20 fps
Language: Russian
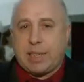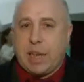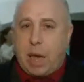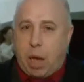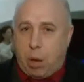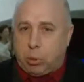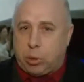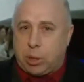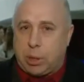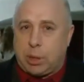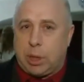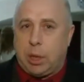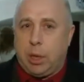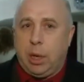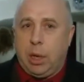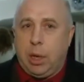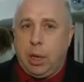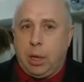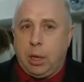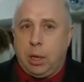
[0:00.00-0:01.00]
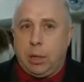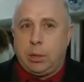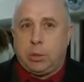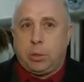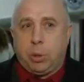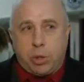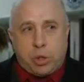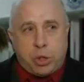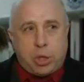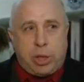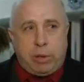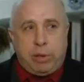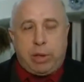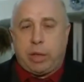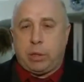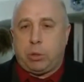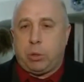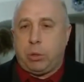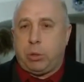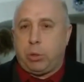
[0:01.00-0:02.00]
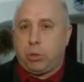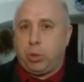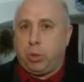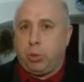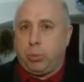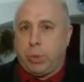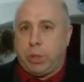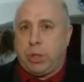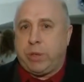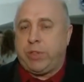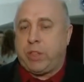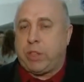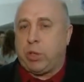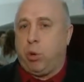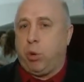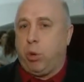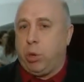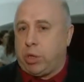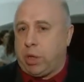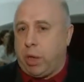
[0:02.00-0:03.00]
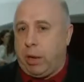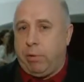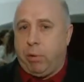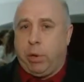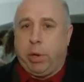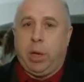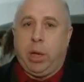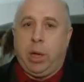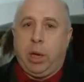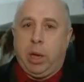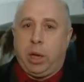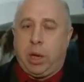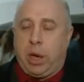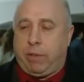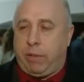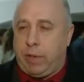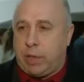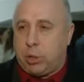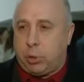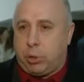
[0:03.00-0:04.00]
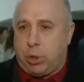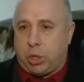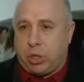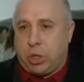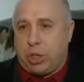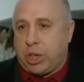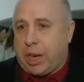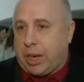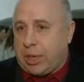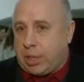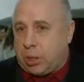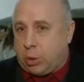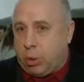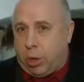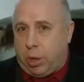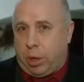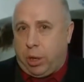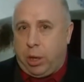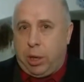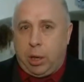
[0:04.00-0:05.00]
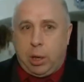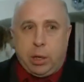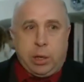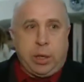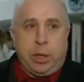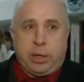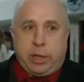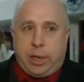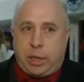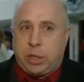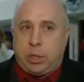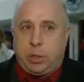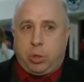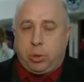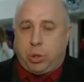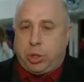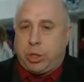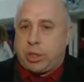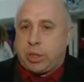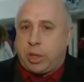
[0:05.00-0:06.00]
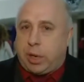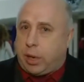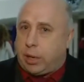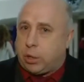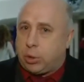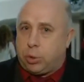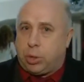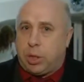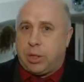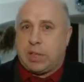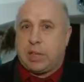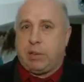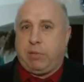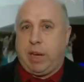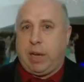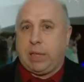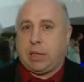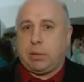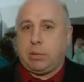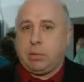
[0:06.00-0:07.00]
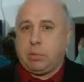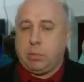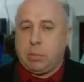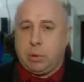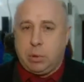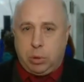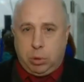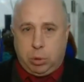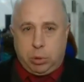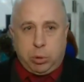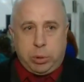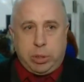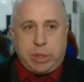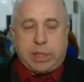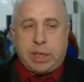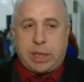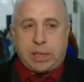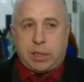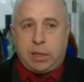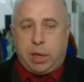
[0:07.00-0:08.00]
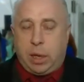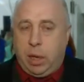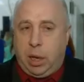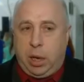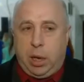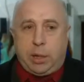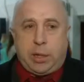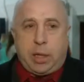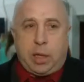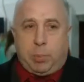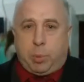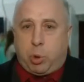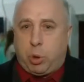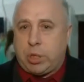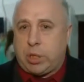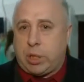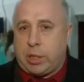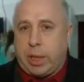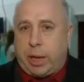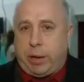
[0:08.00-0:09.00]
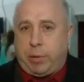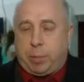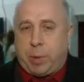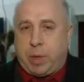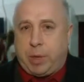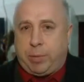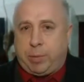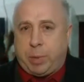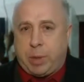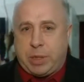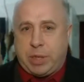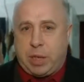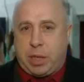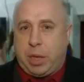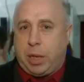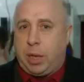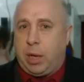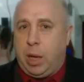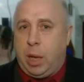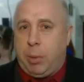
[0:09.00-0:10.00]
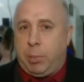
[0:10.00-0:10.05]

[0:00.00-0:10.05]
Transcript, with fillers: скаут – это э, тот человек, который должен уметь все. От того, как в лесу разжечь костер и даже научиться хорошо танцевать. Ну, естественно, это не просто так. В пределах